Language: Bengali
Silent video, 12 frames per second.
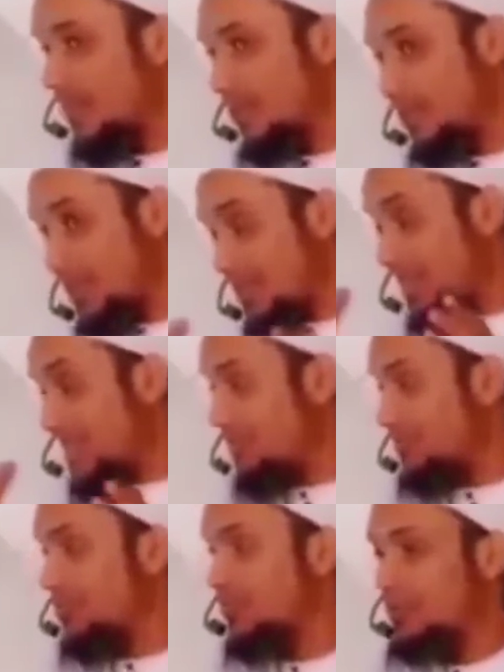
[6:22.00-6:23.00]
এখনকার
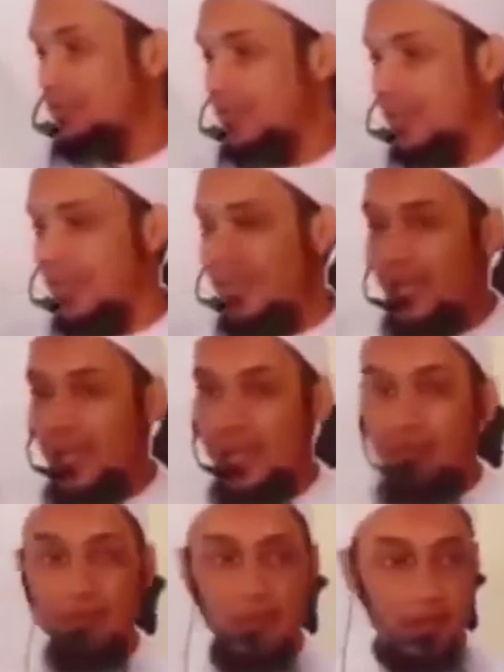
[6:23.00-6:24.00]
সিরিয়ার মতো
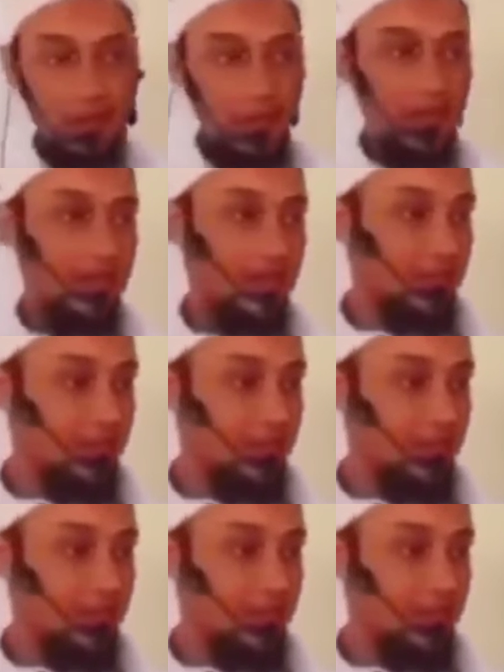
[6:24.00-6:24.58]
এখনকার রোহিঙ্গাদের